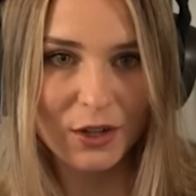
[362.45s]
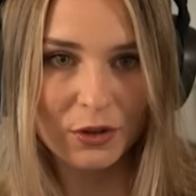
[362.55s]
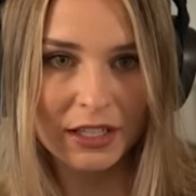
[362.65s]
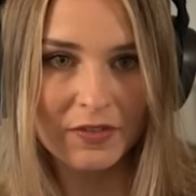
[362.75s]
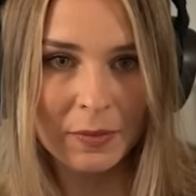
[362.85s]

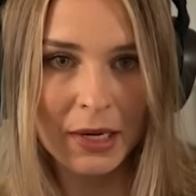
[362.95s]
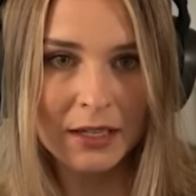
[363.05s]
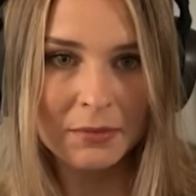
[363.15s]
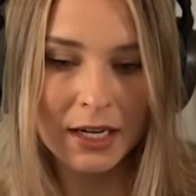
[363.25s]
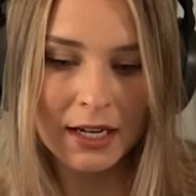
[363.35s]
Okay, wir
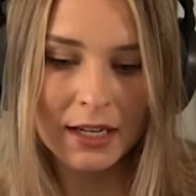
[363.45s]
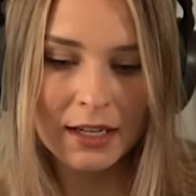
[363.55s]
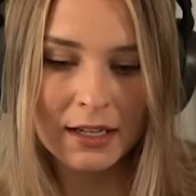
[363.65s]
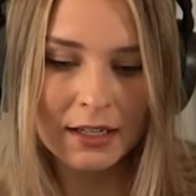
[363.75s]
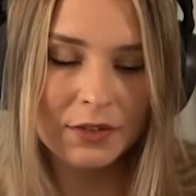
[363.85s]
machen
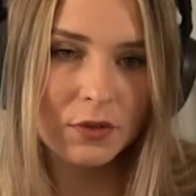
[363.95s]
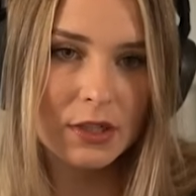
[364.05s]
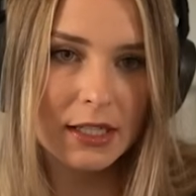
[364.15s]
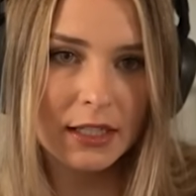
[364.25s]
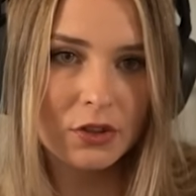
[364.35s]
mal, ich
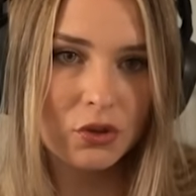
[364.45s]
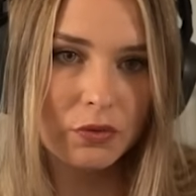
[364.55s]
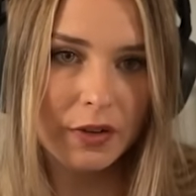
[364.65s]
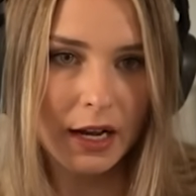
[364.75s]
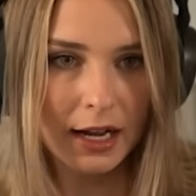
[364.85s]
würde sagen,
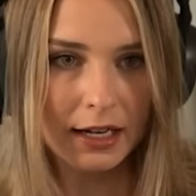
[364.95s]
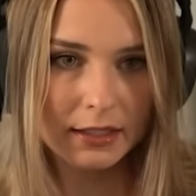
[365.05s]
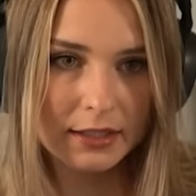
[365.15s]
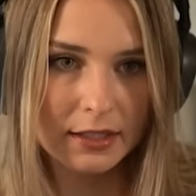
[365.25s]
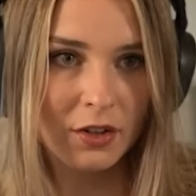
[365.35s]
Stufe
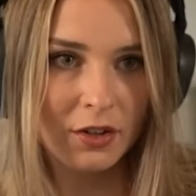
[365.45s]
8.